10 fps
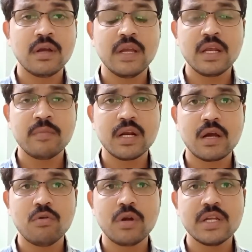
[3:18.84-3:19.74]
ఈయనకి మరి
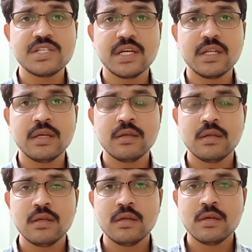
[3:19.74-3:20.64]
కౌంటర్ ఇచ్చేది
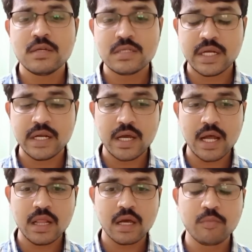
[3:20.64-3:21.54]
సరే
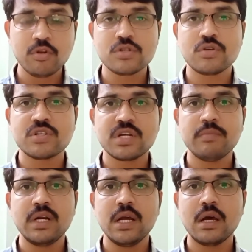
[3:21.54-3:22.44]
అంతకుముందు
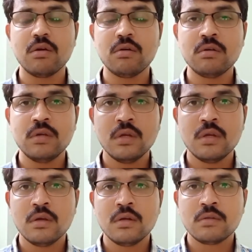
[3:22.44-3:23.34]
సోషల్ మీడియాలో
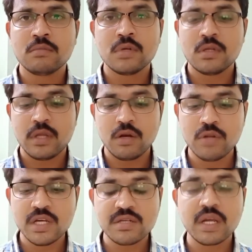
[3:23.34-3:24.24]

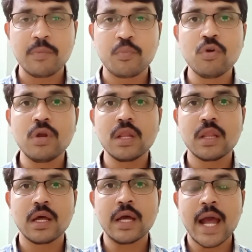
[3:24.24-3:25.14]
తెలుగుదేశంకి
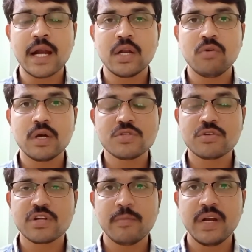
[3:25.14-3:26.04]
ఇప్పుడున్నంత యాక్టివ్గా
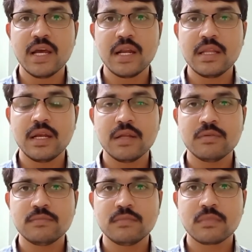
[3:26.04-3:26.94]
సోషల్ మీడియా అనేది
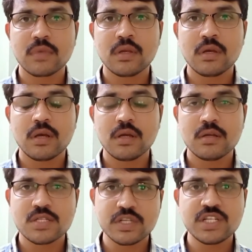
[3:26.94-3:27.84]
లేదు
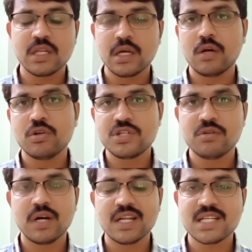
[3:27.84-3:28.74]
స్వచ్ఛందంగా
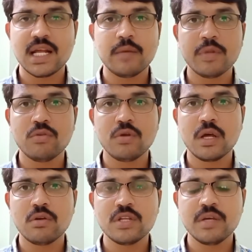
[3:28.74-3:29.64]
వచ్చిన వాళ్ళు చాలామంది
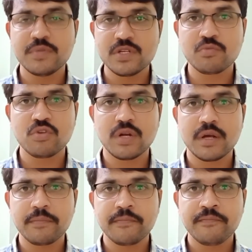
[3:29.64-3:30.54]
ఉన్నారు అని చెప్పి చెప్తుంటారు